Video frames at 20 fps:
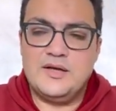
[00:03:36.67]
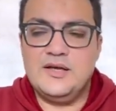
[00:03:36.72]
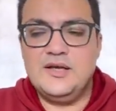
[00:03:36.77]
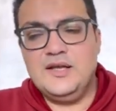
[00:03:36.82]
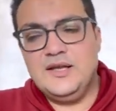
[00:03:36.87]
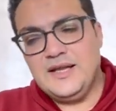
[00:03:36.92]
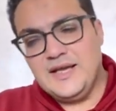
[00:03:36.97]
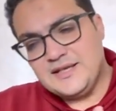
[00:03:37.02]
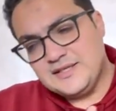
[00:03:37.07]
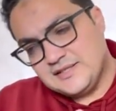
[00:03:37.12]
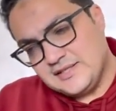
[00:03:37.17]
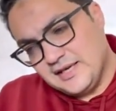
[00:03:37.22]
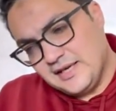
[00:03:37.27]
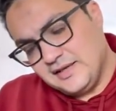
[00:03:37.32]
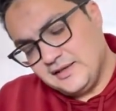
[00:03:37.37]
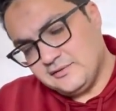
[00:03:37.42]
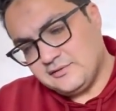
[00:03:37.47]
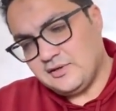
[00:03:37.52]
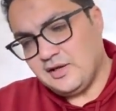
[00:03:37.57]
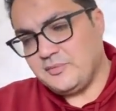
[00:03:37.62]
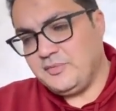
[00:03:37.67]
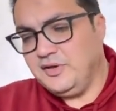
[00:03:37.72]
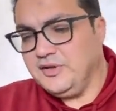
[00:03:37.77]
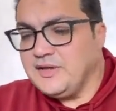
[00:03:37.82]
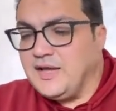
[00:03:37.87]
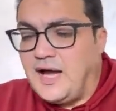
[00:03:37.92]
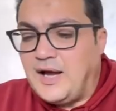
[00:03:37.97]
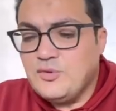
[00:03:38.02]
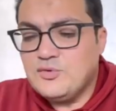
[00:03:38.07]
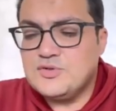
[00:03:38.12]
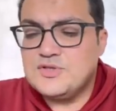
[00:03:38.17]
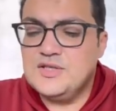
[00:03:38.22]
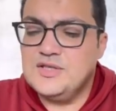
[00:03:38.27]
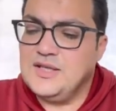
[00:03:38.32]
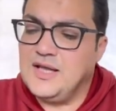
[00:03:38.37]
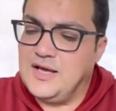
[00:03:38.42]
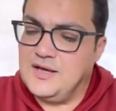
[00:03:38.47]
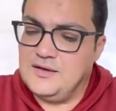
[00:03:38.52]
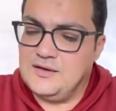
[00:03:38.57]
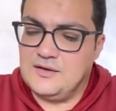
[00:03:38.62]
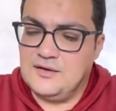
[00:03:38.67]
ايه الاسهل طيب احنا عاوزين لا